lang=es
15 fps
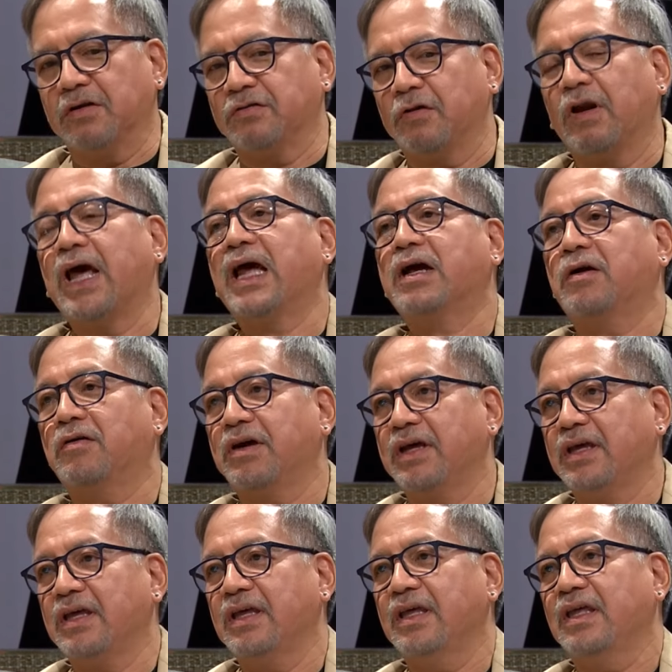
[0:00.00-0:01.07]
yo las
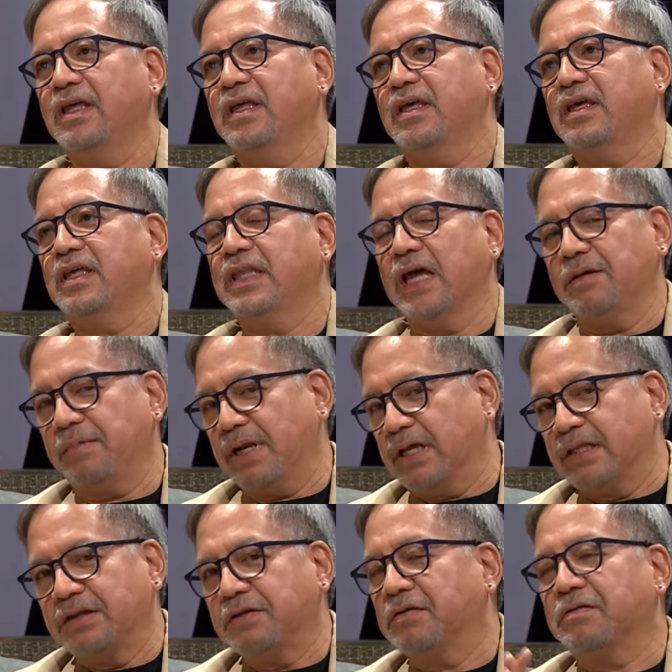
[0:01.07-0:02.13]
escogí y de ahí para
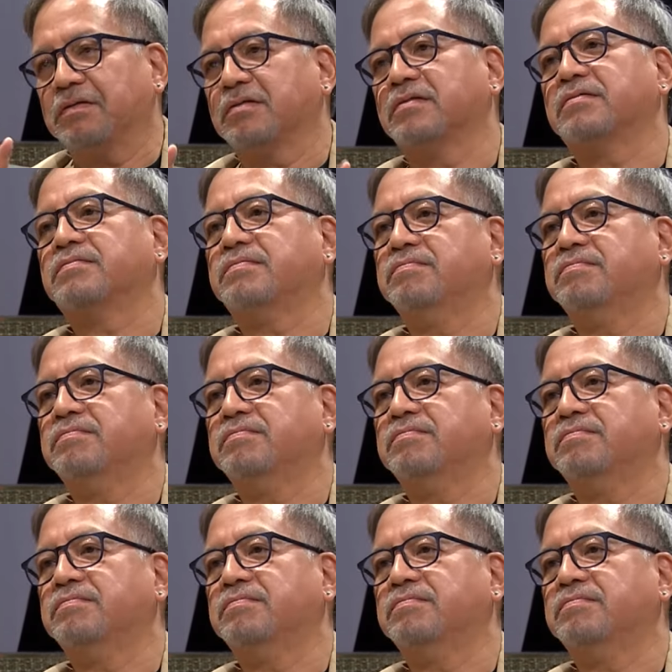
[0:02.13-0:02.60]
adelante yo